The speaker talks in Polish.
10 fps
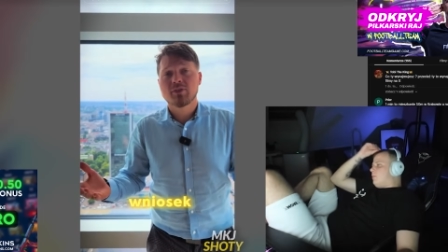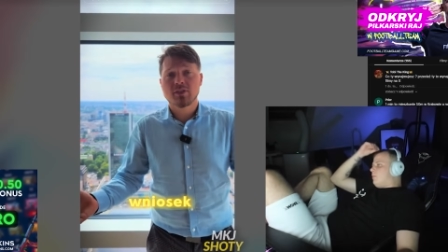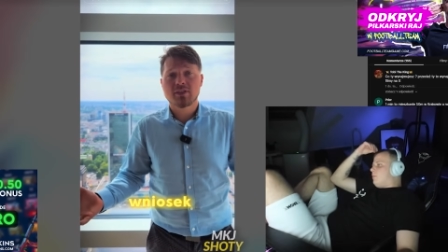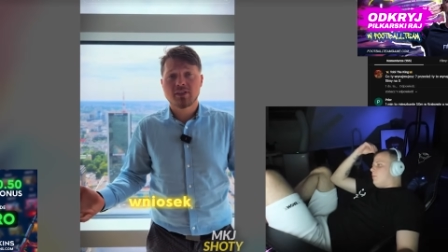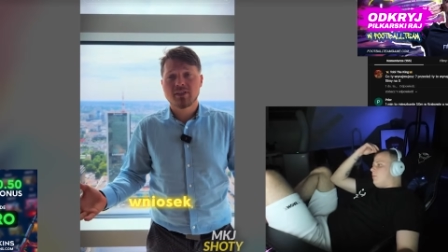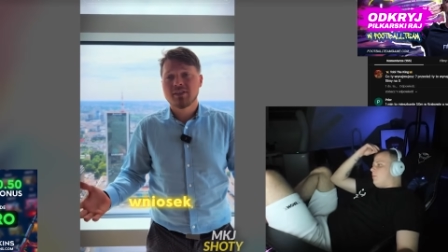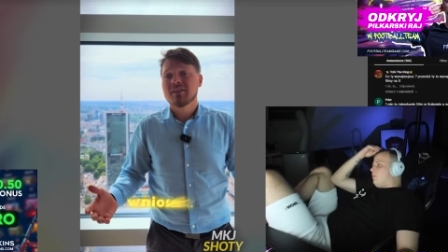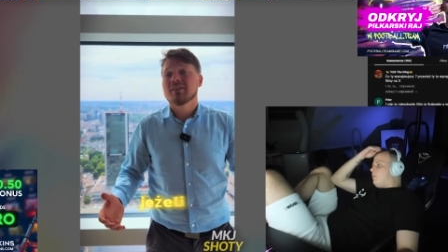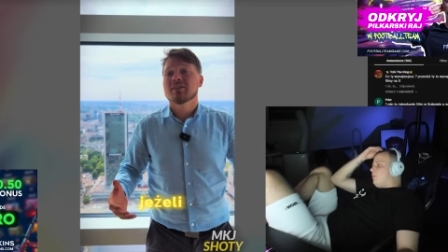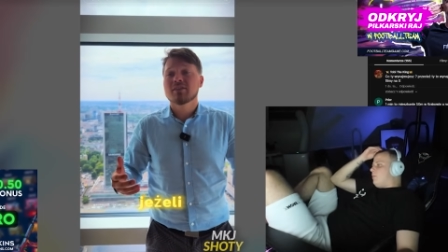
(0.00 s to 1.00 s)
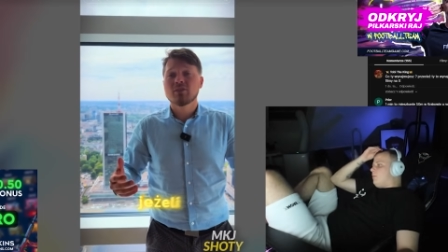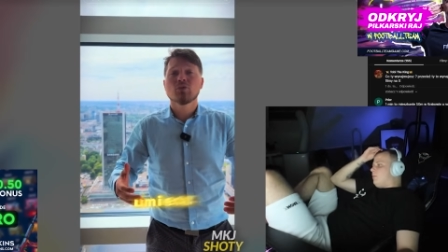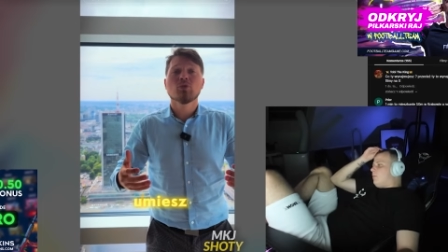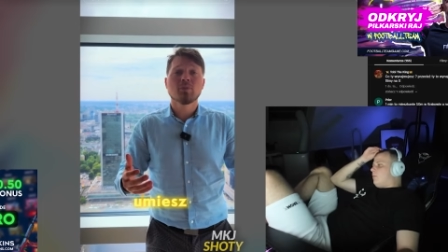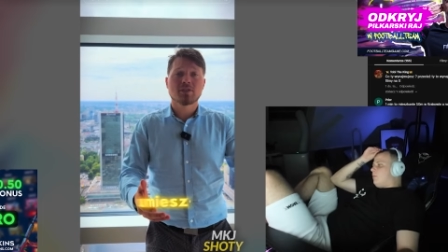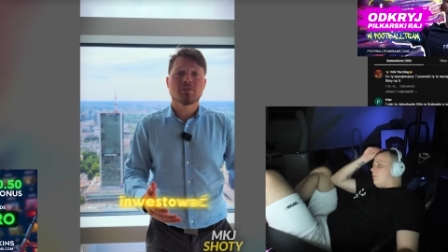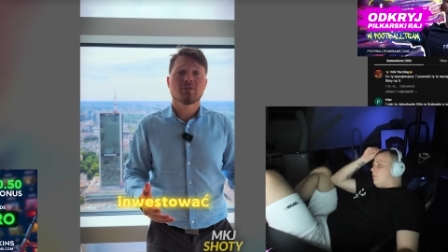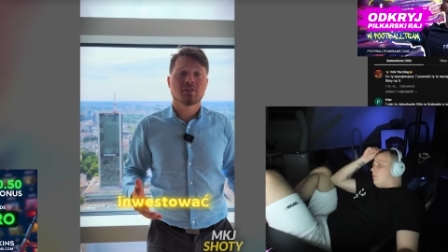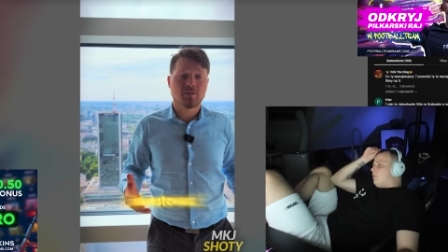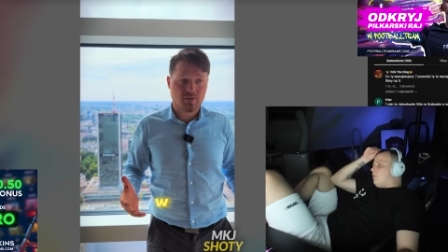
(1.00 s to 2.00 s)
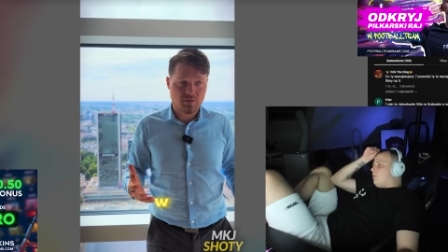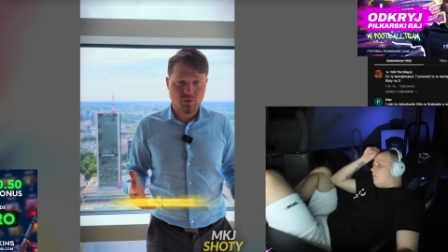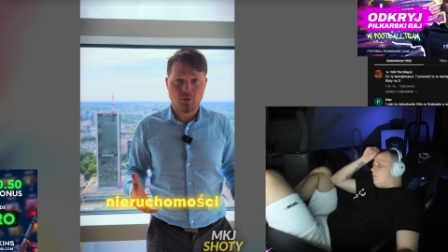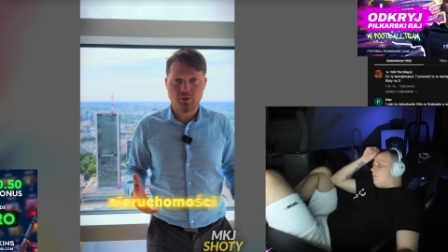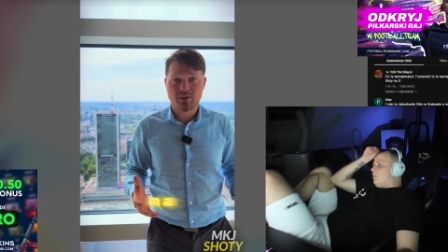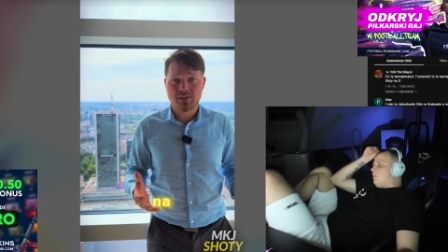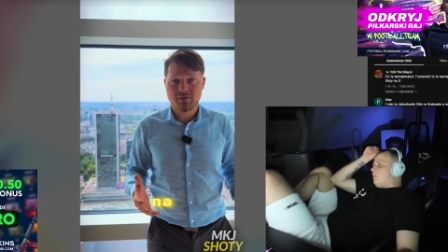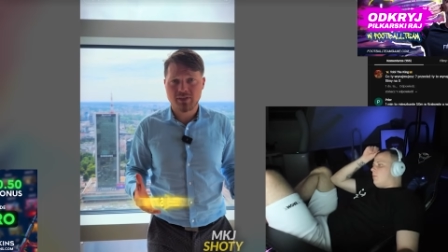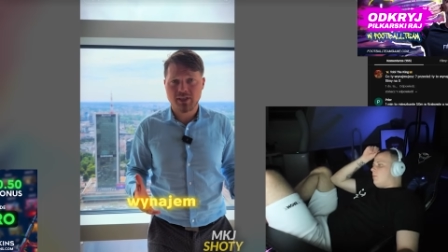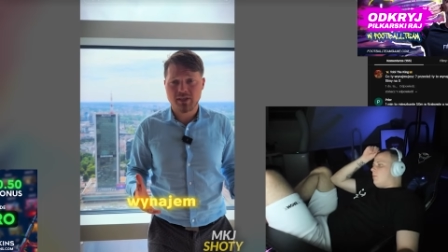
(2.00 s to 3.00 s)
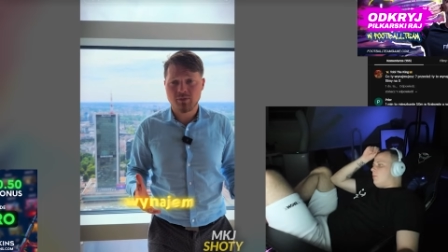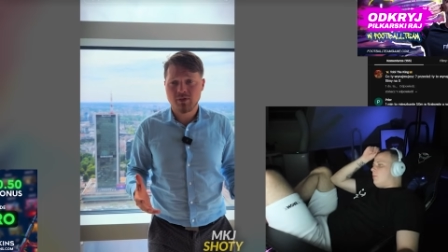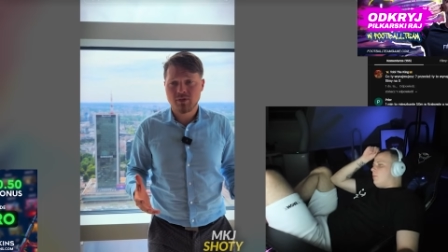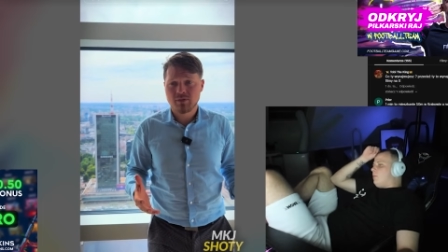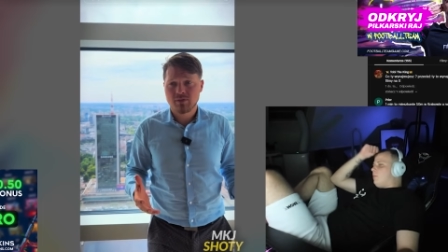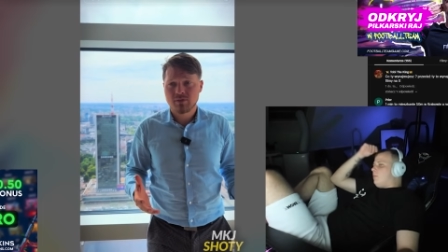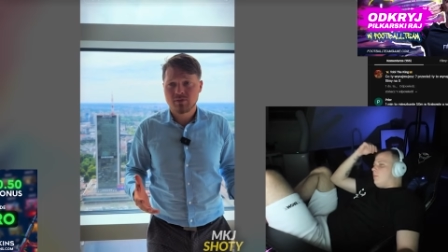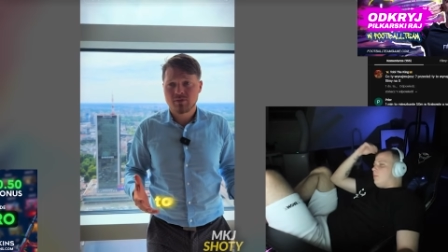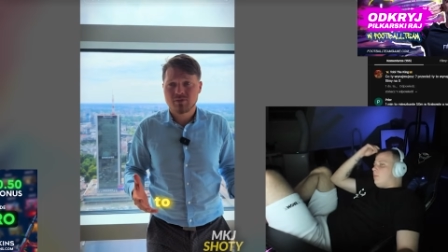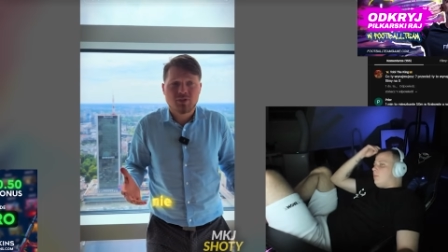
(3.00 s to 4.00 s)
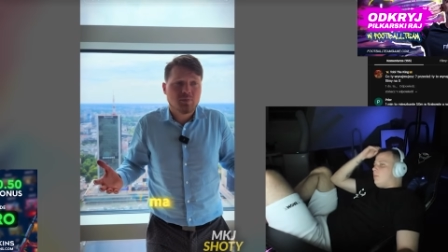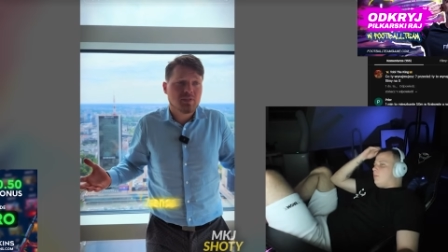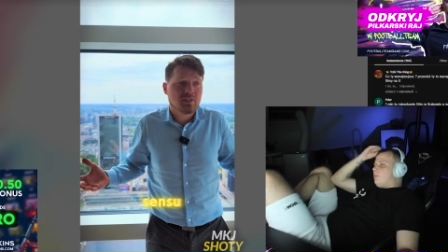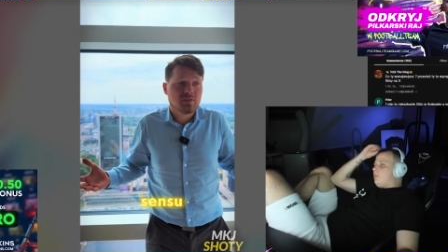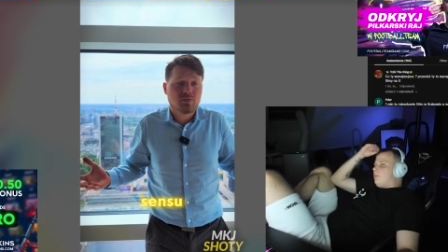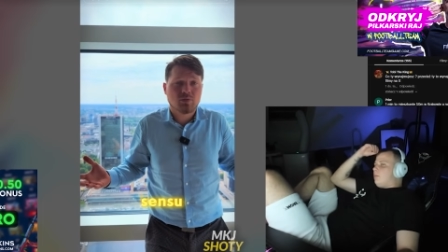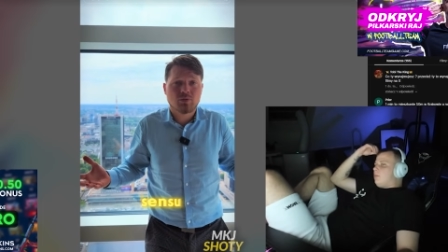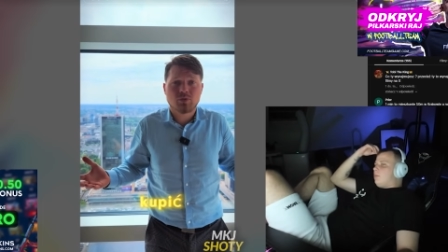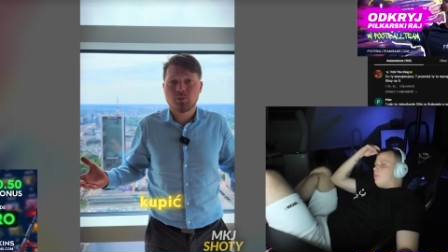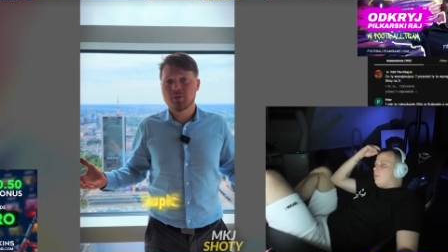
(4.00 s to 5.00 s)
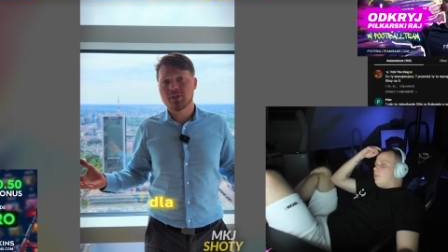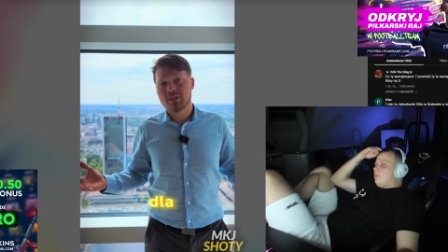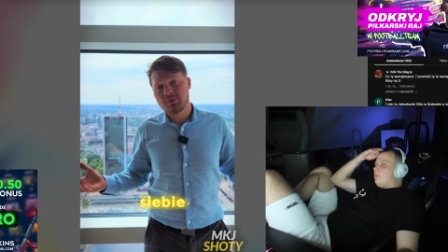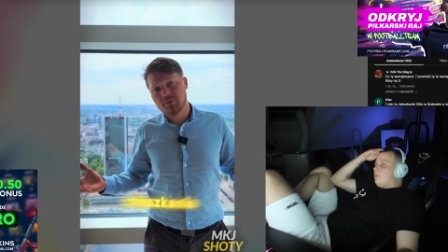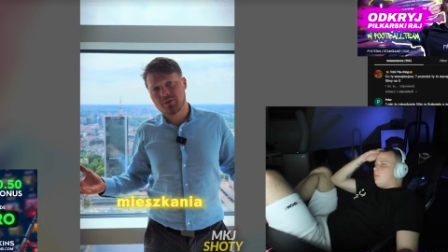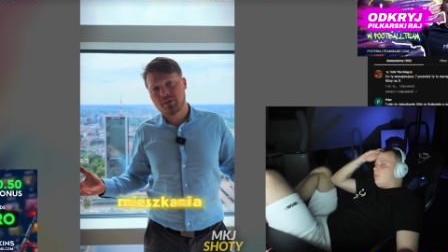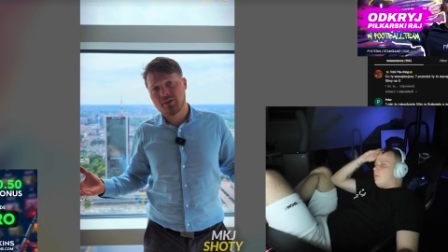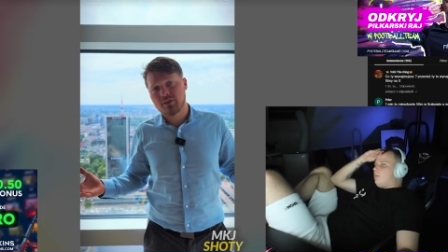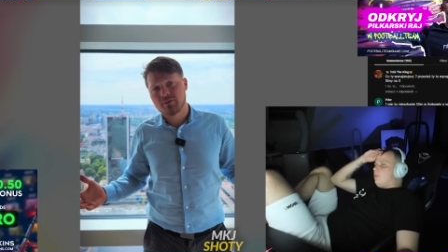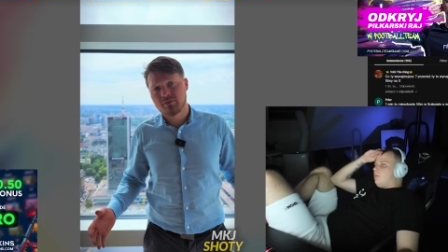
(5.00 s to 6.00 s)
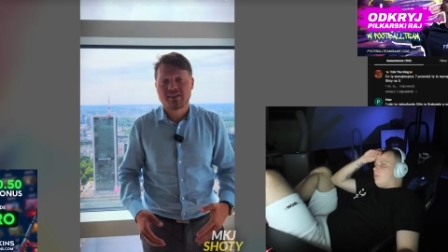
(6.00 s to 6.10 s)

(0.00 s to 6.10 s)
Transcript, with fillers: Wniosek, jeżeli umiesz inwestować w nieruchomości na wynajem, to nie ma sensu kupić dla siebie mieszkania.